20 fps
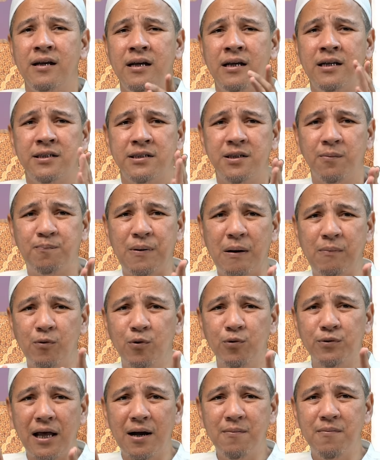sebab
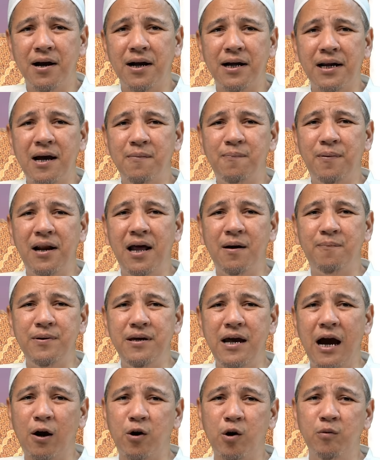utama kenapa
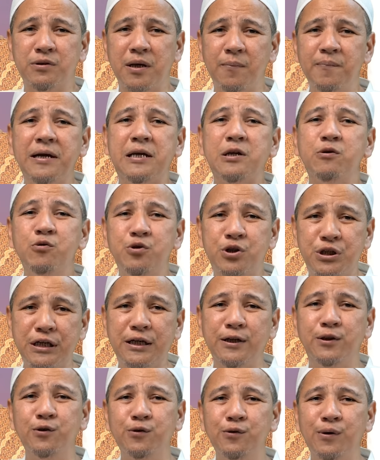Nabi Yakub sampai
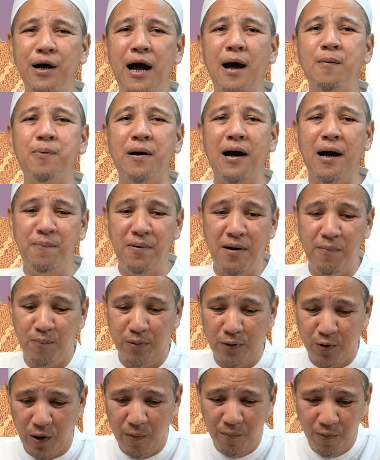diuji itu apa? Apa
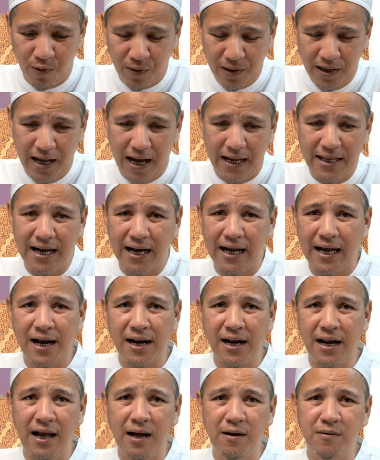betul murni hanya
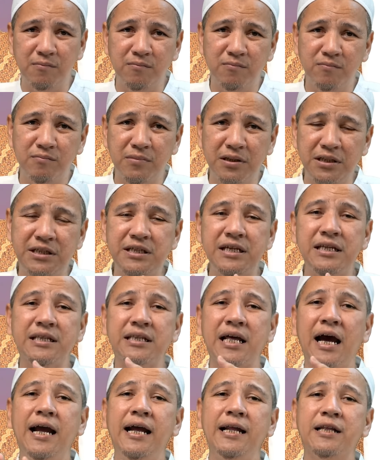karena
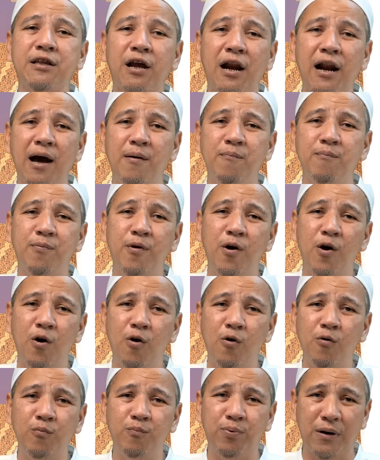mencintai
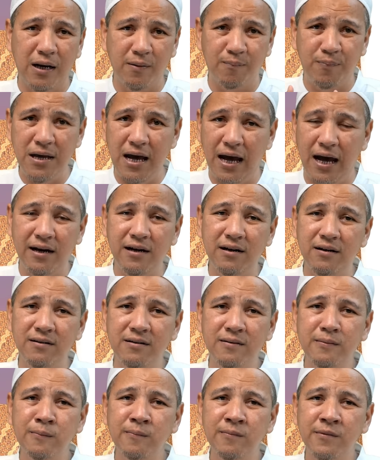terlampau berlebihan?
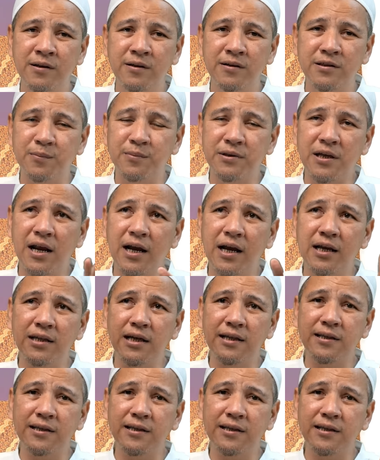Sementara kita